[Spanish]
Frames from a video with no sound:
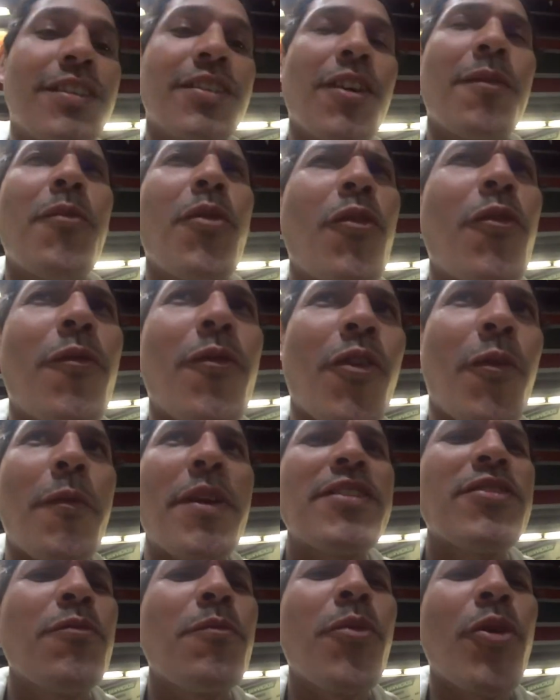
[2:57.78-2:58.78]
es como
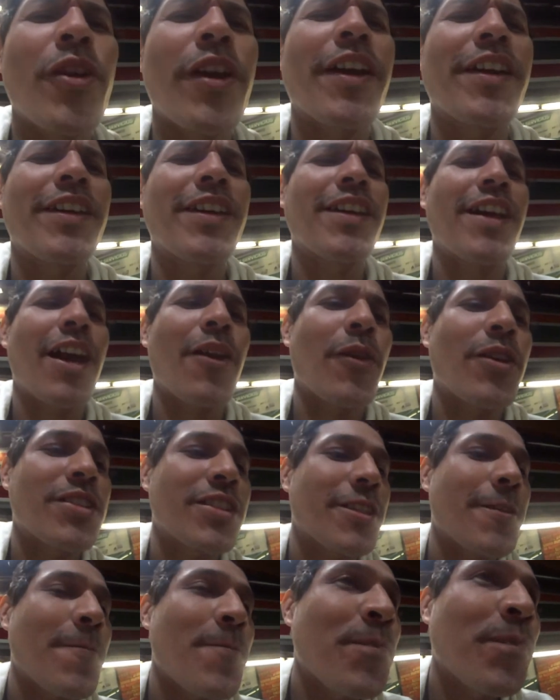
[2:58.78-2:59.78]
comerse un Burger King, algo
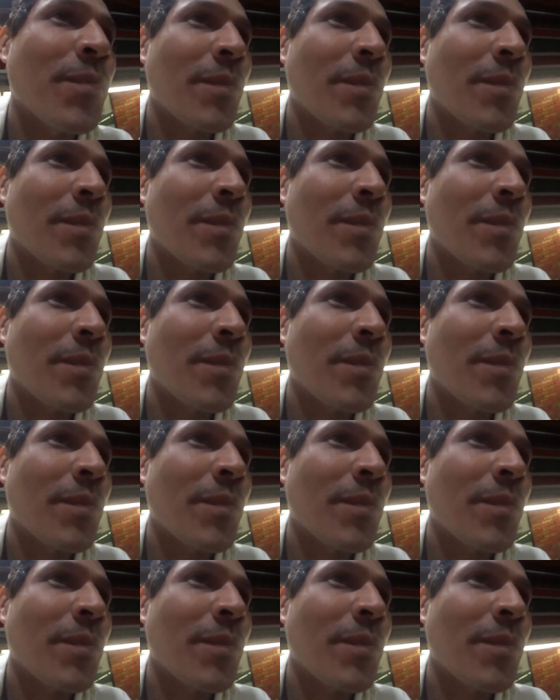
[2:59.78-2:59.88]
así. Mm.